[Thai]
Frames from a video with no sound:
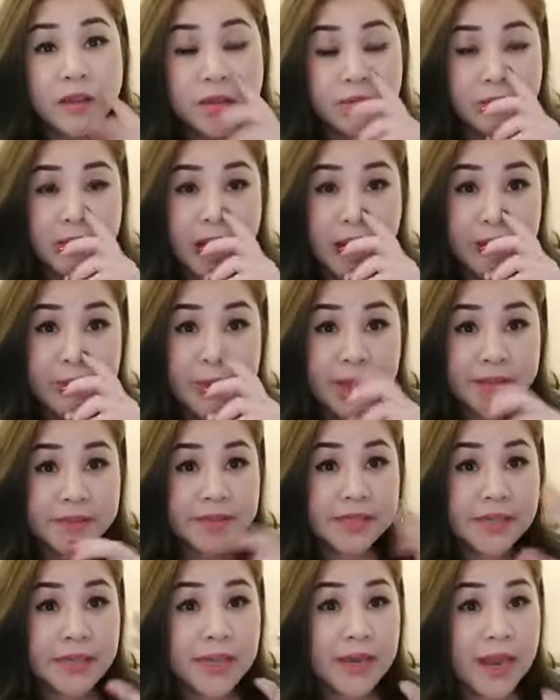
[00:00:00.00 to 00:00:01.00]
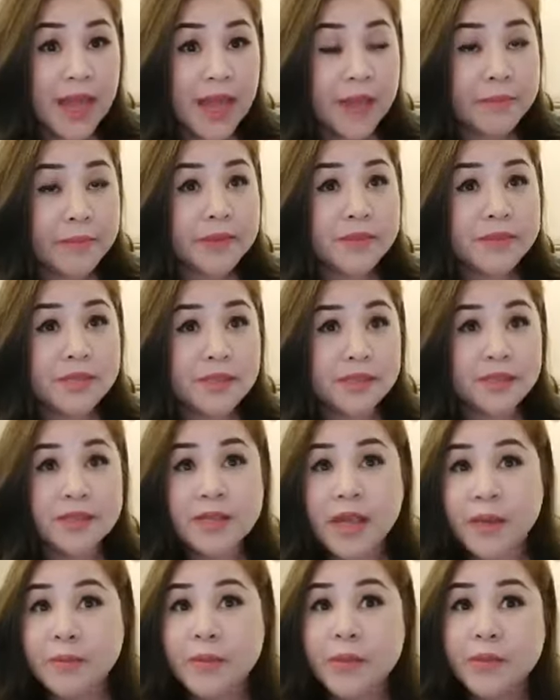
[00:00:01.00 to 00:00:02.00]
และมันจะกลายเป็นสิ่ง
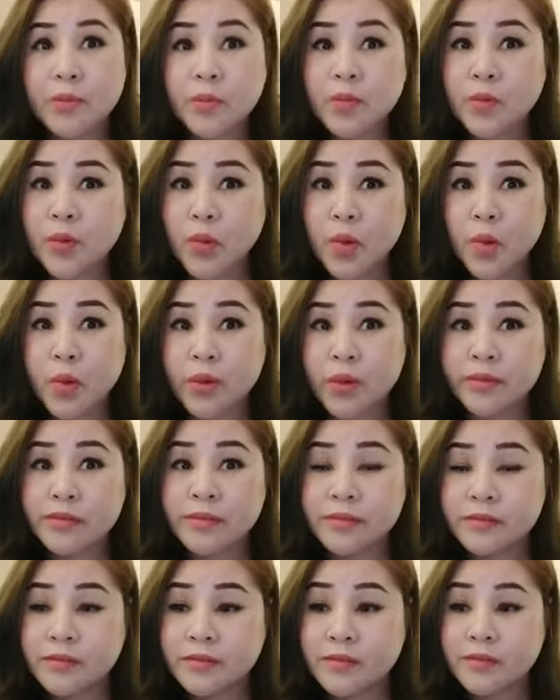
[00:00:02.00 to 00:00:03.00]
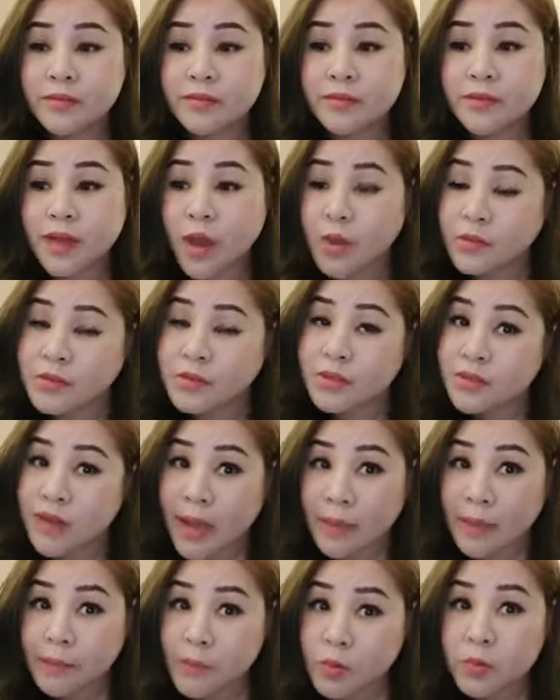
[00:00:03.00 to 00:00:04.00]
ที่ทำให้ผู้คน เขาจะ
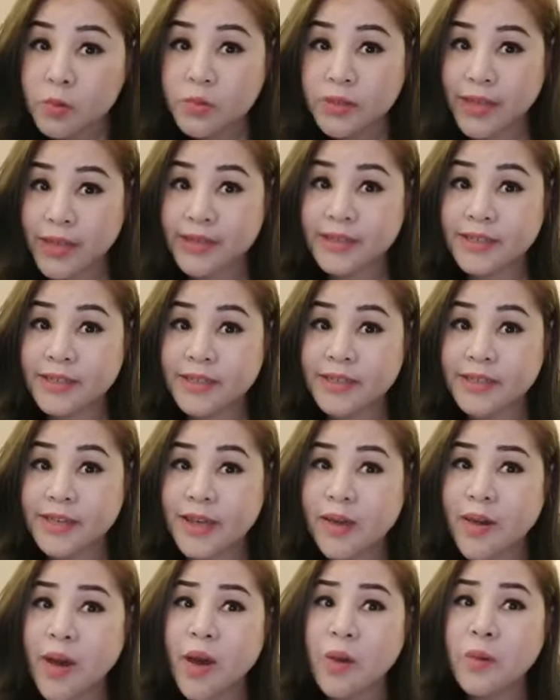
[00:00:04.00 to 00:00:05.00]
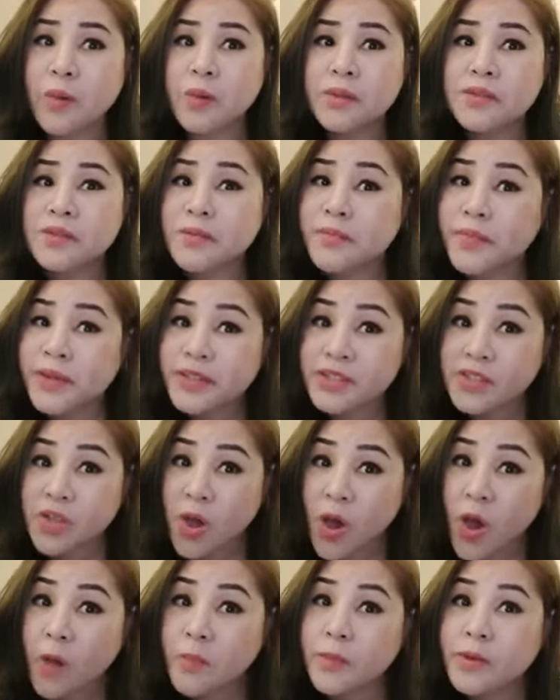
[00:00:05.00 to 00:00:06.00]
รับรู้ทันที แล้วเขาก็จะไม่ช
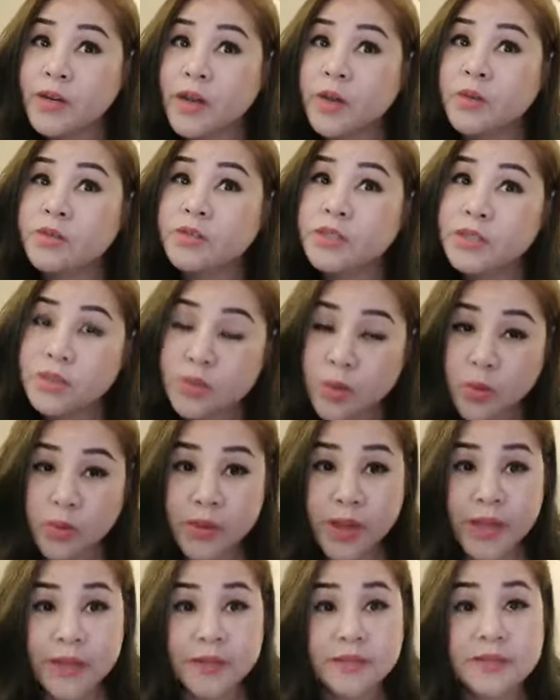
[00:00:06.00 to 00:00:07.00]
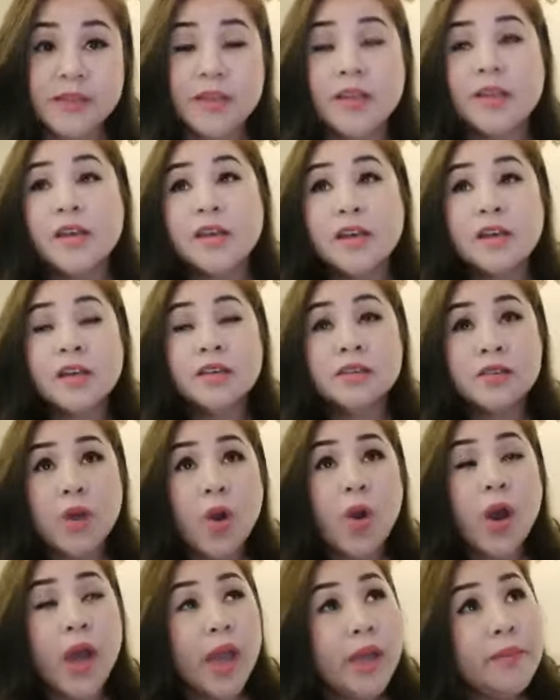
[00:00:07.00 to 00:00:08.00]
อบเราที่ตรงนั้น ต่
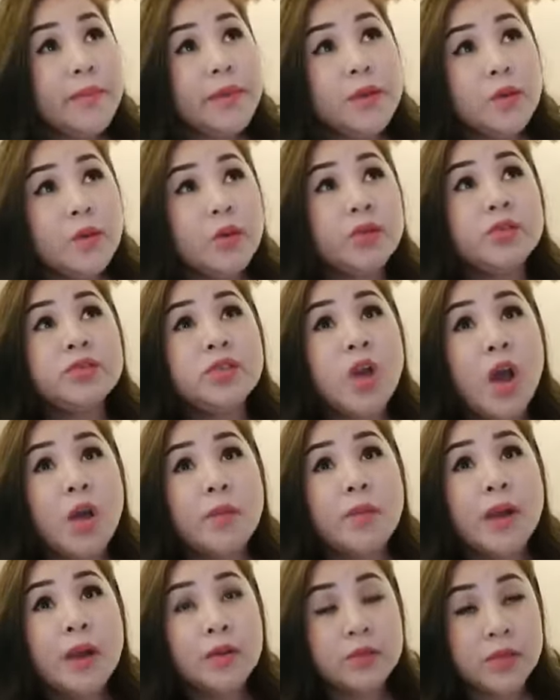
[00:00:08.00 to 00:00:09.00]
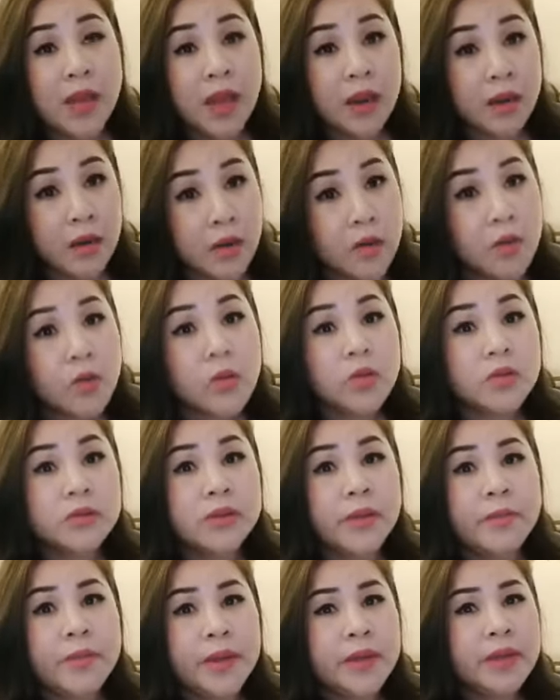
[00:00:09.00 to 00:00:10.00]
อให้มีคนชอบเราทั้งโลก
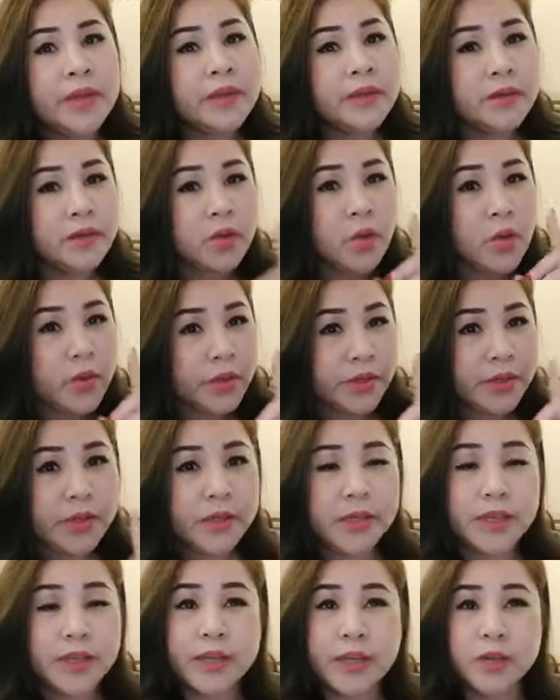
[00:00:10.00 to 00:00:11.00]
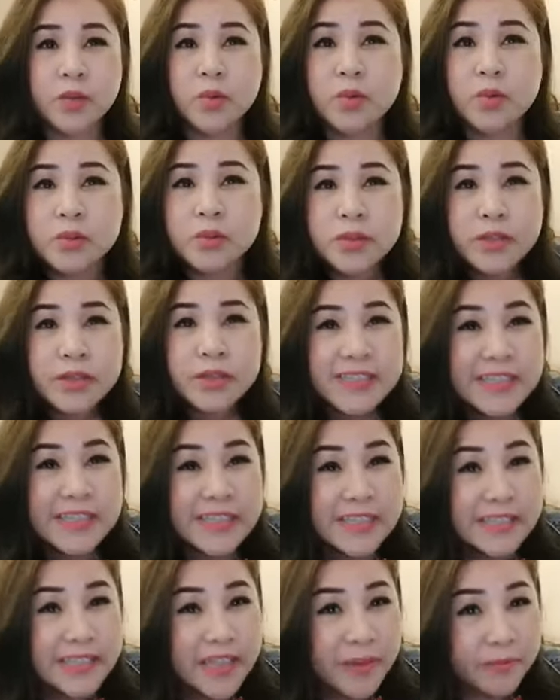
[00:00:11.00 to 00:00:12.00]
แต่มีหนึ่งคนที่เกลียดคุณก็จะ
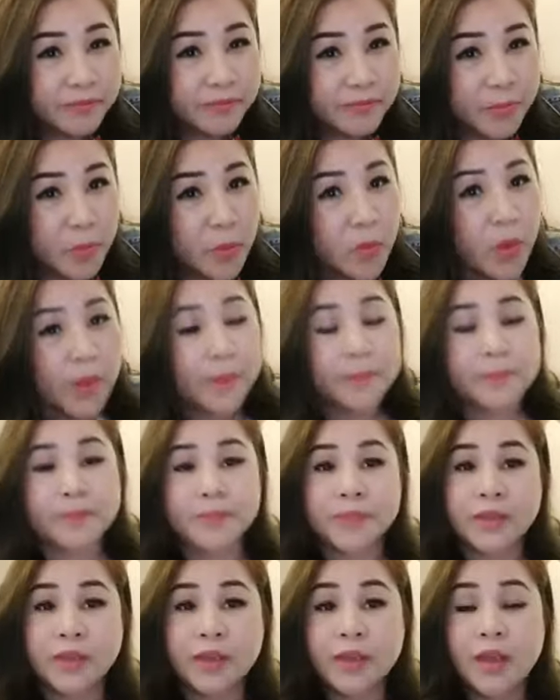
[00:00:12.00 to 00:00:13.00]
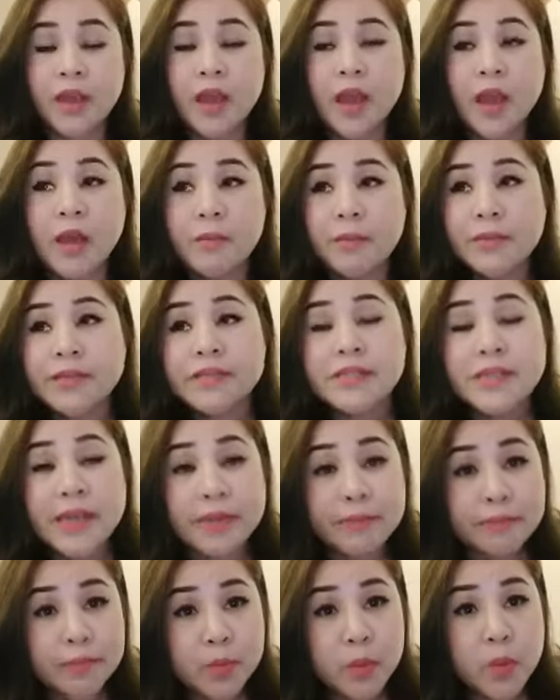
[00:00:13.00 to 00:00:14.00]
เจ็บปวด มันเจ็
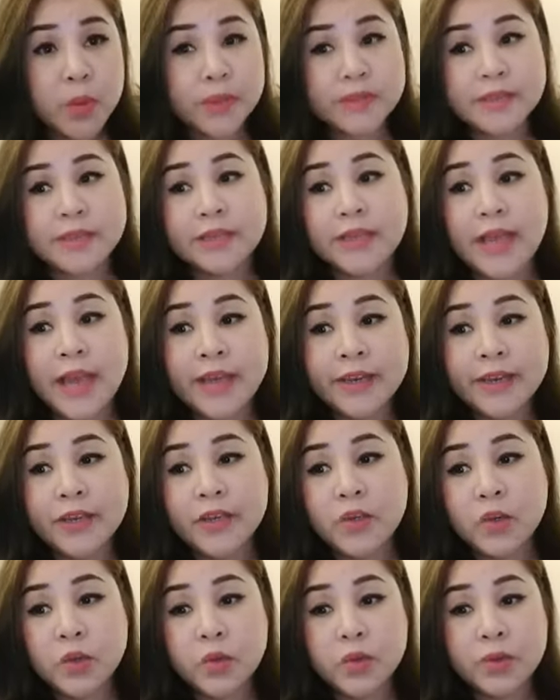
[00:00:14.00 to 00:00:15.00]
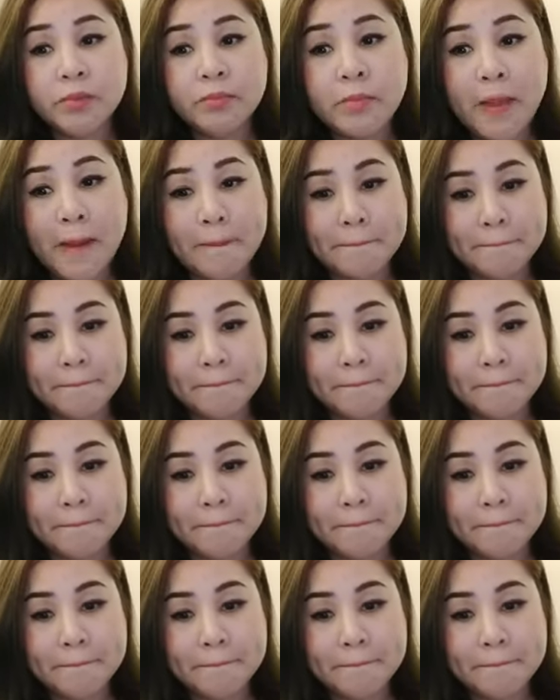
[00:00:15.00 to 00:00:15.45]
บปวดจากการที่คุณแบบ